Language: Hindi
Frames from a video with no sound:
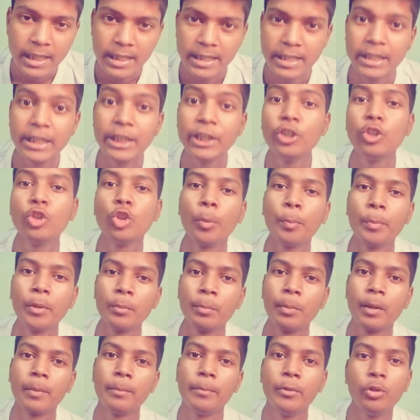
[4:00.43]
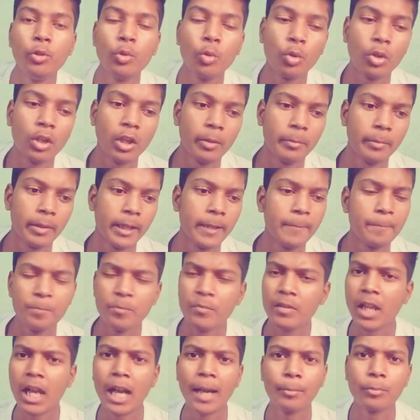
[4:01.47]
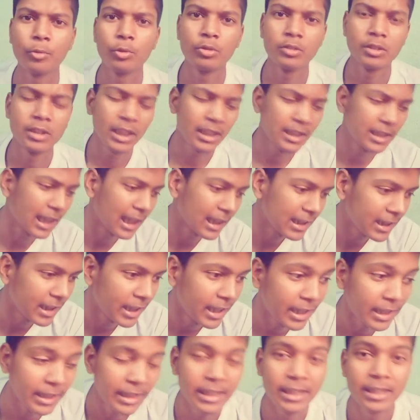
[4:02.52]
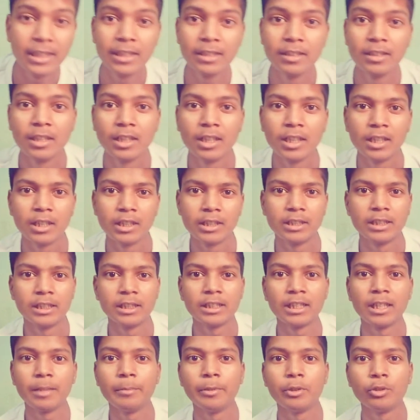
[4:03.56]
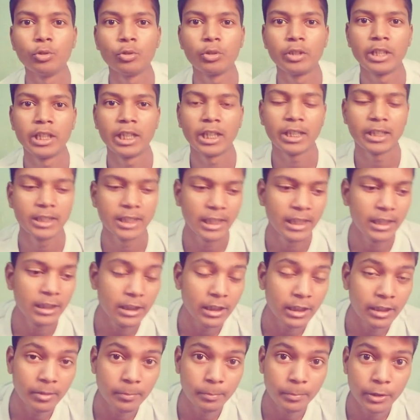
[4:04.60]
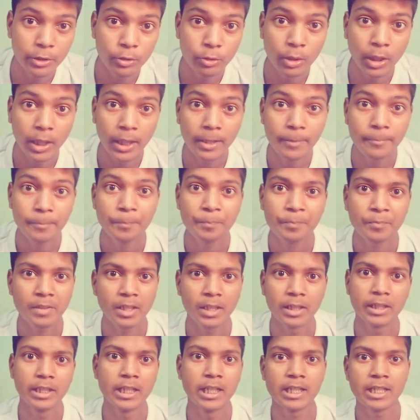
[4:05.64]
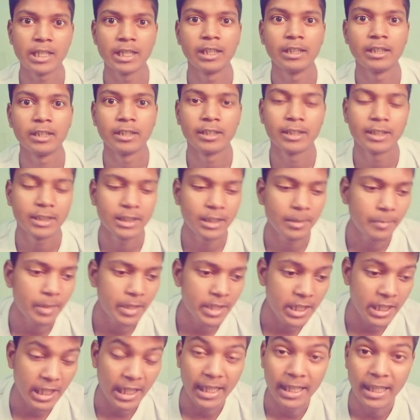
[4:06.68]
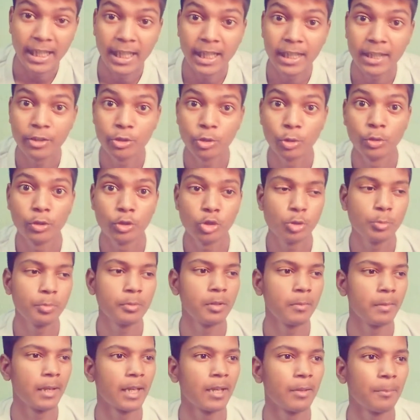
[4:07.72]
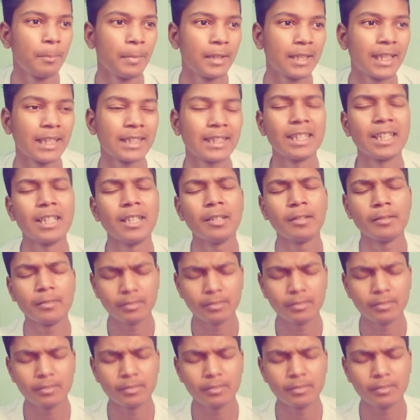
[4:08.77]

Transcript: जिस टॉपिक पर वीडियो कम है आप तो इतना जानते हैं कि जितने भी जो टेक्स रिलेटेड वीडियो है टेक्स रिलेटेड जितने भी चैनल है जो यूट्यूब के बारे में बताते हैं